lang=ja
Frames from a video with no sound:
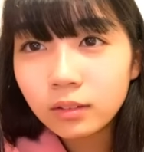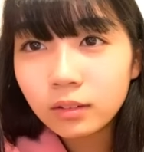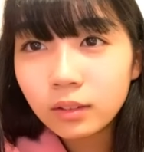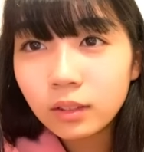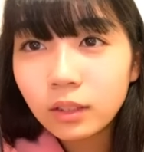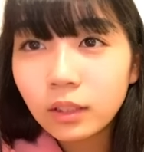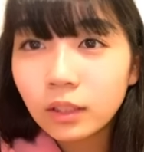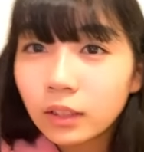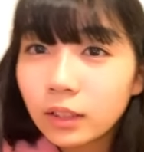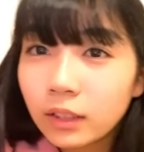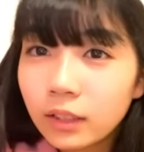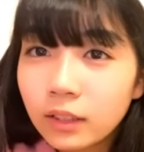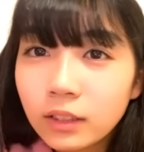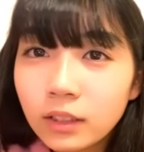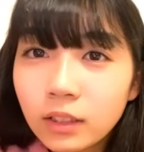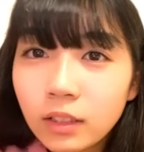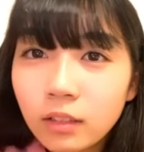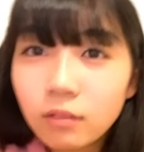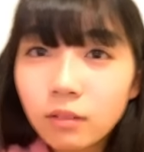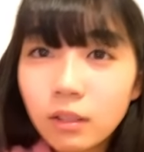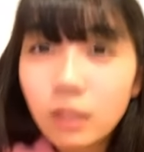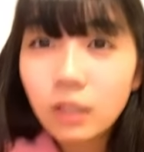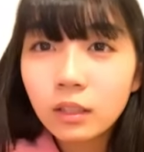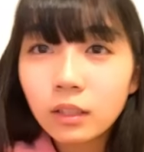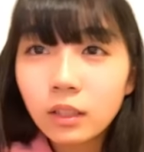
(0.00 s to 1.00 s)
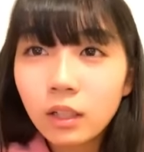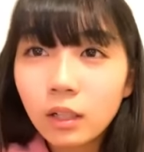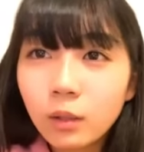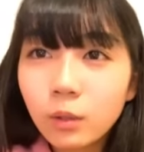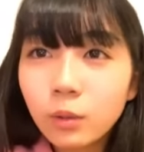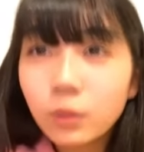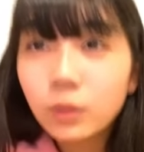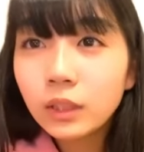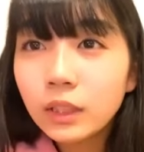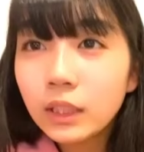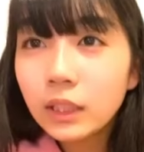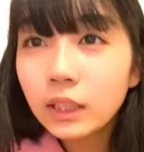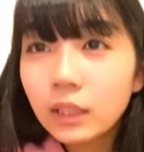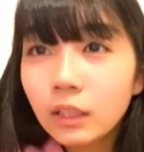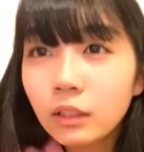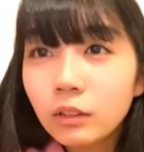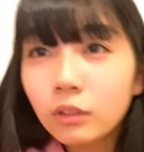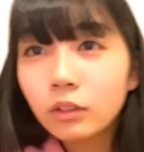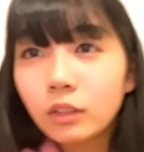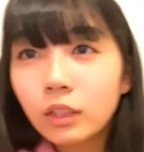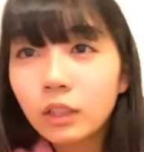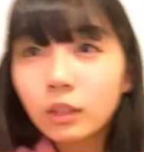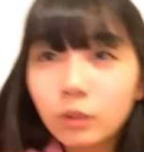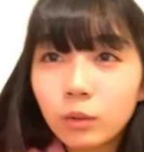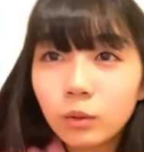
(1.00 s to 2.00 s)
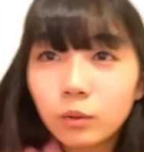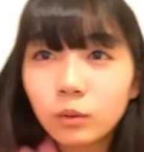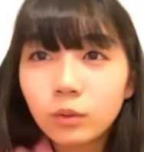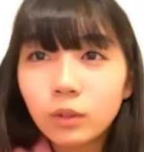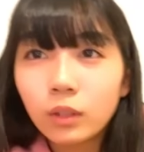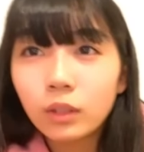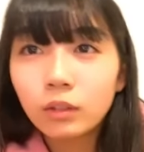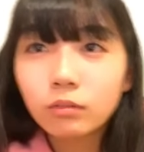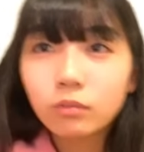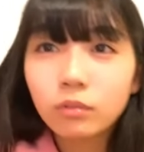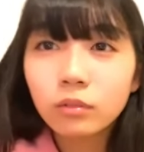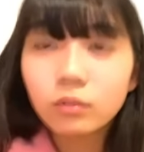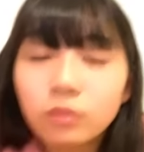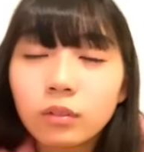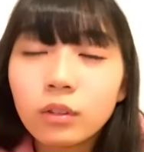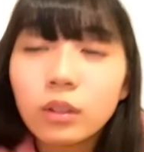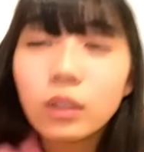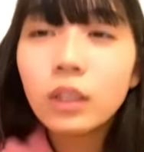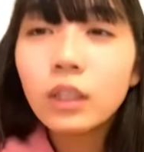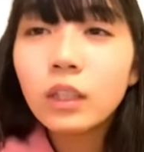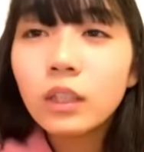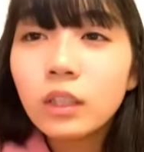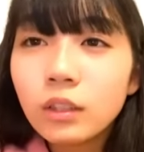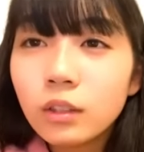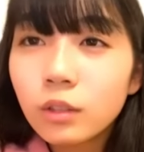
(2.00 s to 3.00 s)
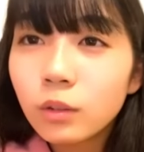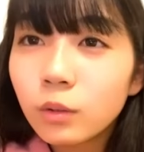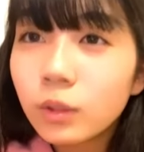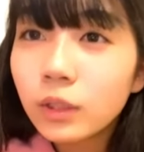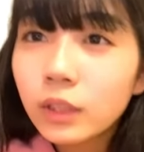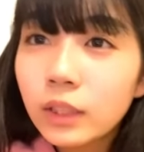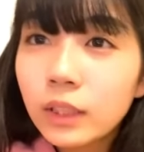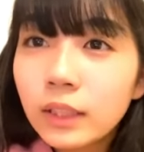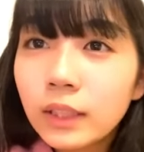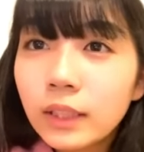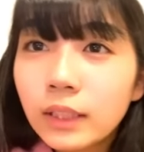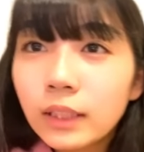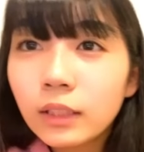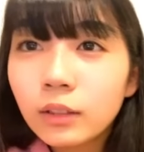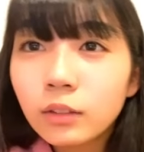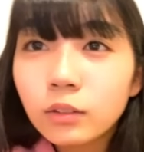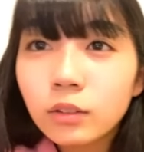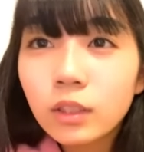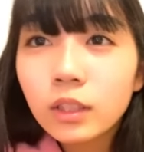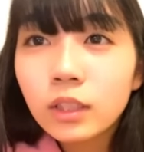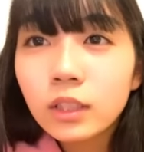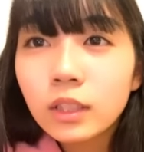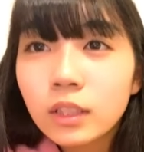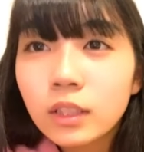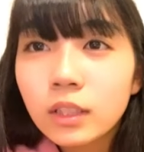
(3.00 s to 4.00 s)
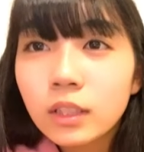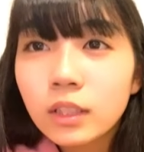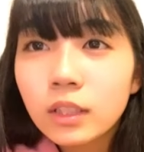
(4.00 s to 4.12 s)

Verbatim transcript: なんか中坂は学校に行きたくないとあのお腹が痛くなって